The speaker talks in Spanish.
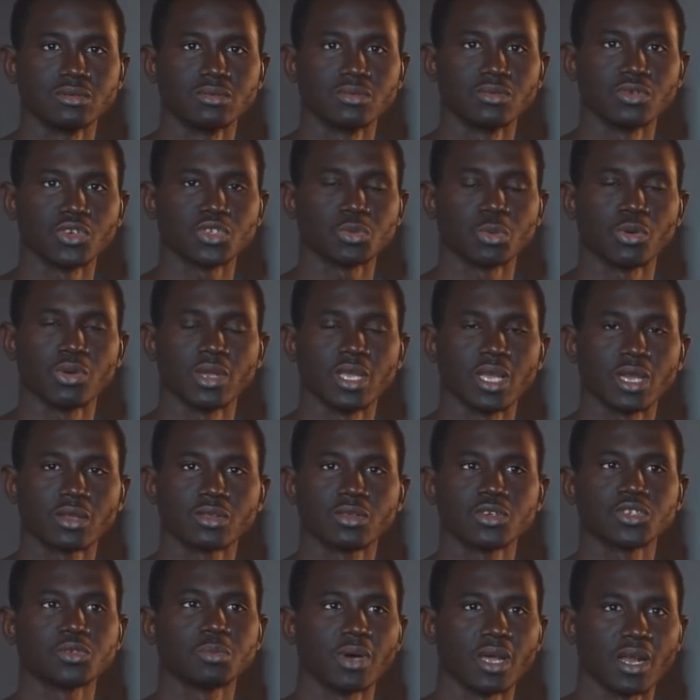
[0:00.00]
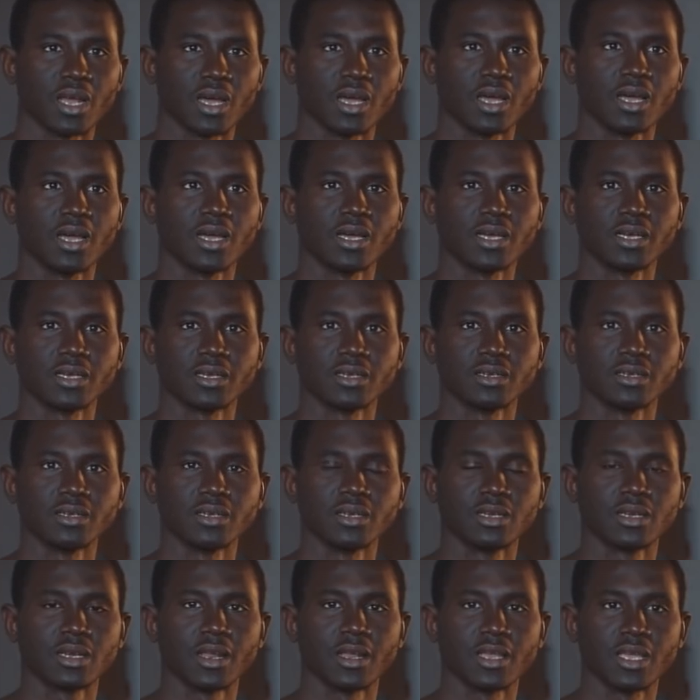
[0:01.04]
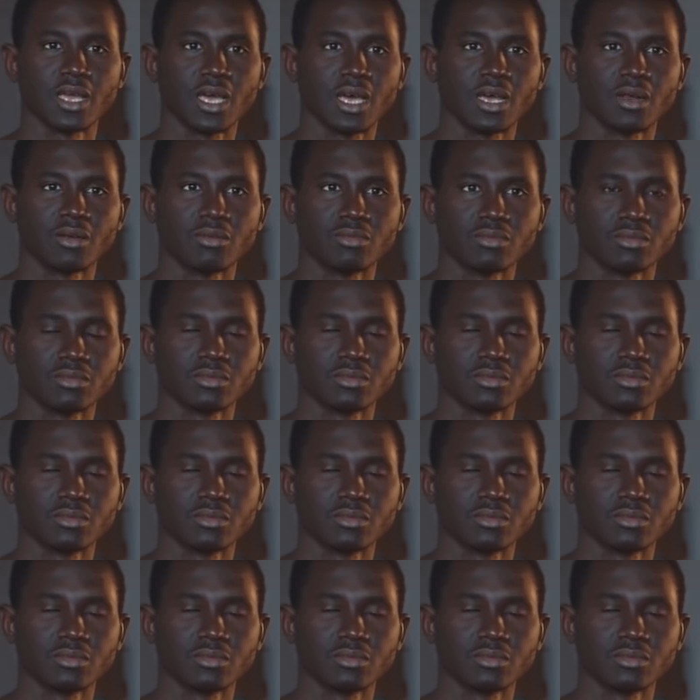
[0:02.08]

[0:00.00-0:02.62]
unos proyectos para crear